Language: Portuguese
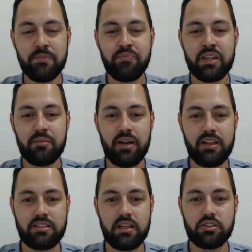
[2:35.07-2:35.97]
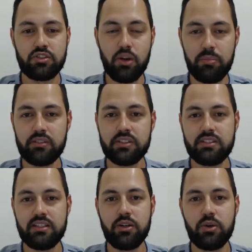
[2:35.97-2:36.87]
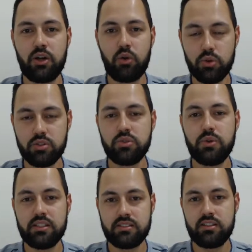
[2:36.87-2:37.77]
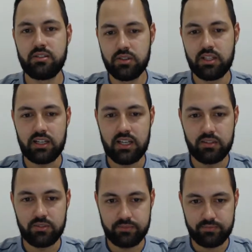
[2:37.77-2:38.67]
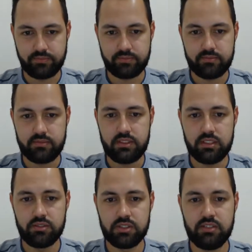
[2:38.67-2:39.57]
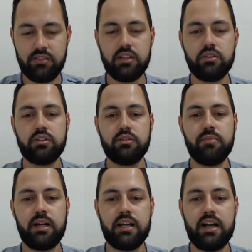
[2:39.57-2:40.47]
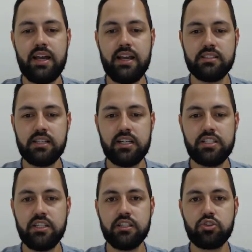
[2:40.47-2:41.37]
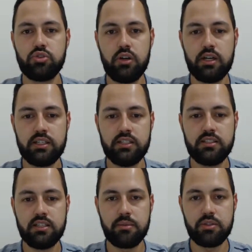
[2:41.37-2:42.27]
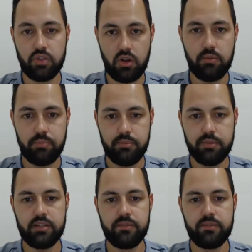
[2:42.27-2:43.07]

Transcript: Mas só para você ter o recurso extra do teclado, você vai marcar essa caixinha só aqui de cima, só a primeira.